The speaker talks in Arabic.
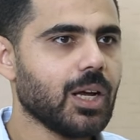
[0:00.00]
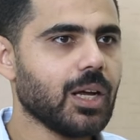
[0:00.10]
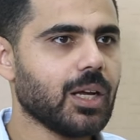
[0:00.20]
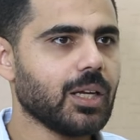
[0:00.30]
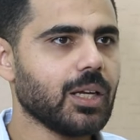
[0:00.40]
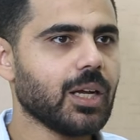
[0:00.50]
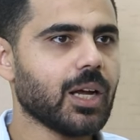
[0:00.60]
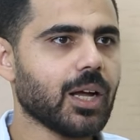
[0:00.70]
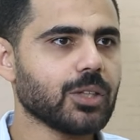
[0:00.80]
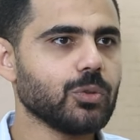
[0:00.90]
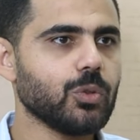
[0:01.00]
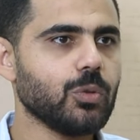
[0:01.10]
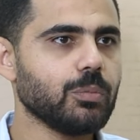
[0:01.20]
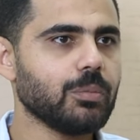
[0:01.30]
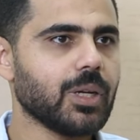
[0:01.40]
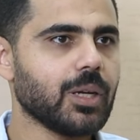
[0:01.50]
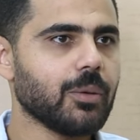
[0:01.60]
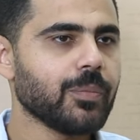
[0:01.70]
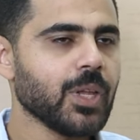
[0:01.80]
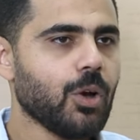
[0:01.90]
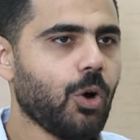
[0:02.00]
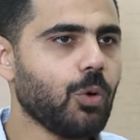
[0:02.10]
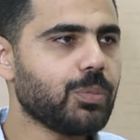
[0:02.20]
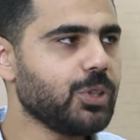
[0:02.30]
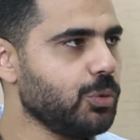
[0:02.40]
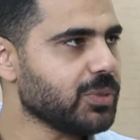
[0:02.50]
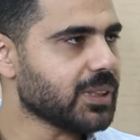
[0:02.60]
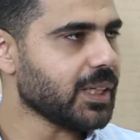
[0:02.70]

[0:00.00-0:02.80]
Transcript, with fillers: آه، عندهم آه، حب ليهم